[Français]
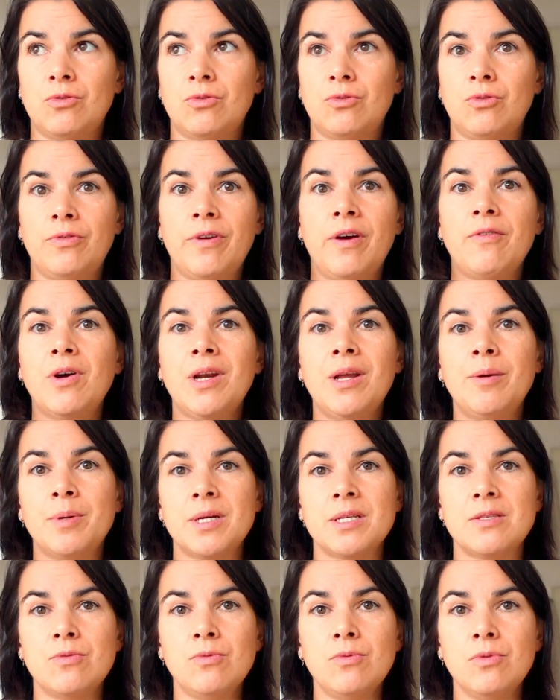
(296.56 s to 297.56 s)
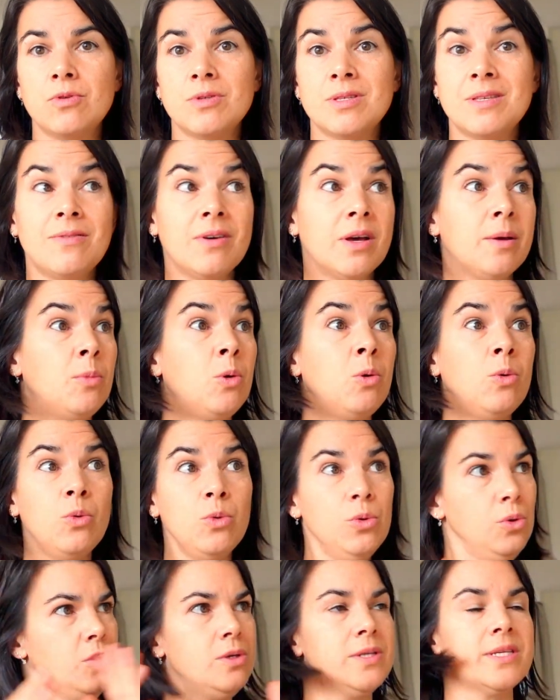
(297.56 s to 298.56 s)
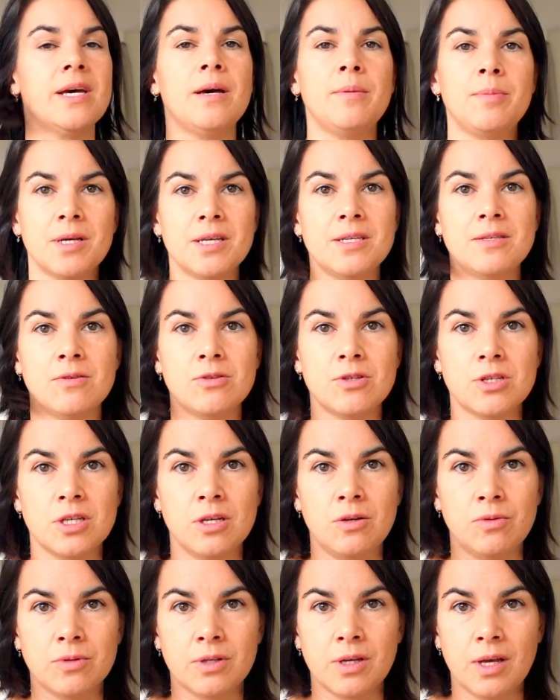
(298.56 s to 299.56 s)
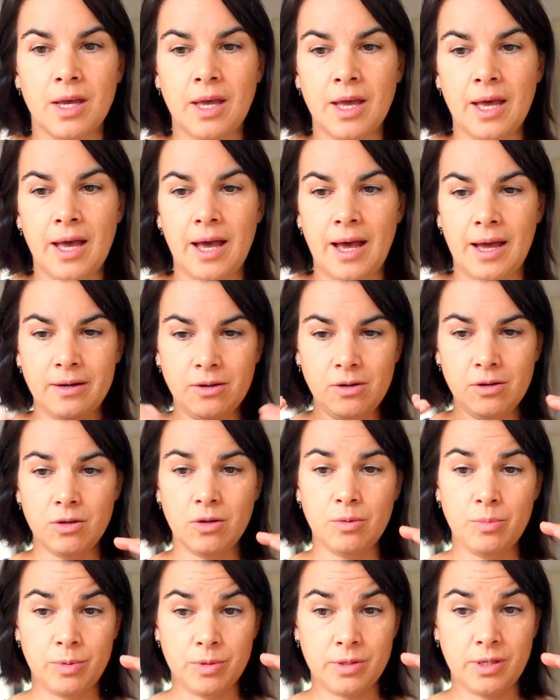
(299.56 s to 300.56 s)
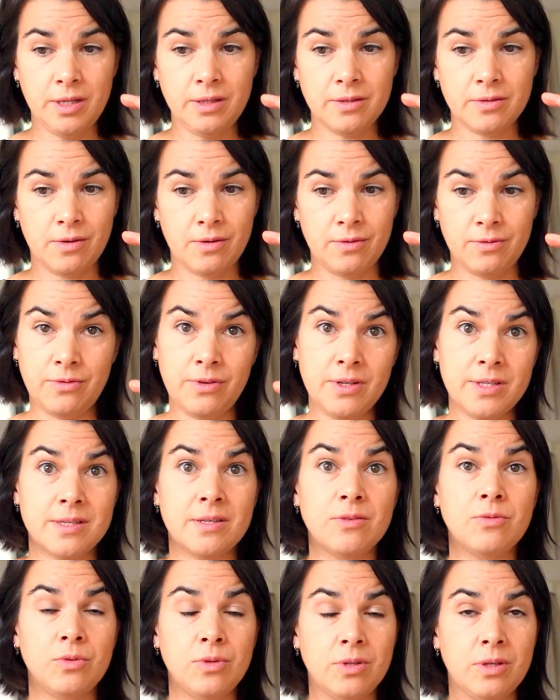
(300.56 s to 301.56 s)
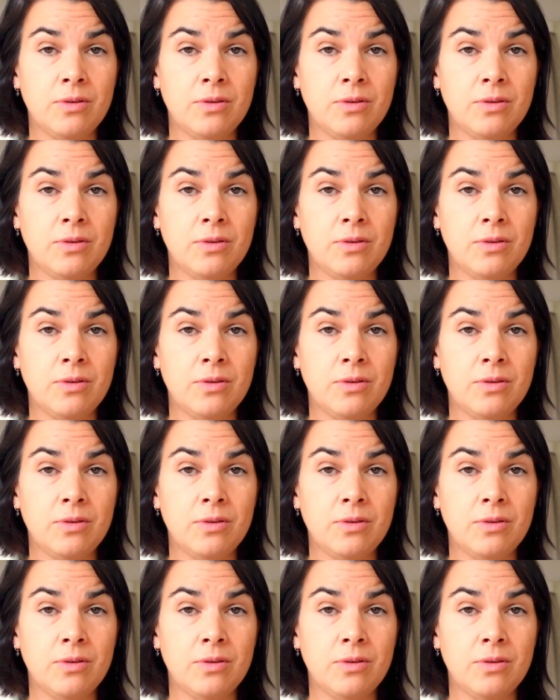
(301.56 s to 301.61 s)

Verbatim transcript: tu vas avoir l'impression que c'est vraiment ultra présent chez l'autre. Alors que peut-être, en fait, c'est une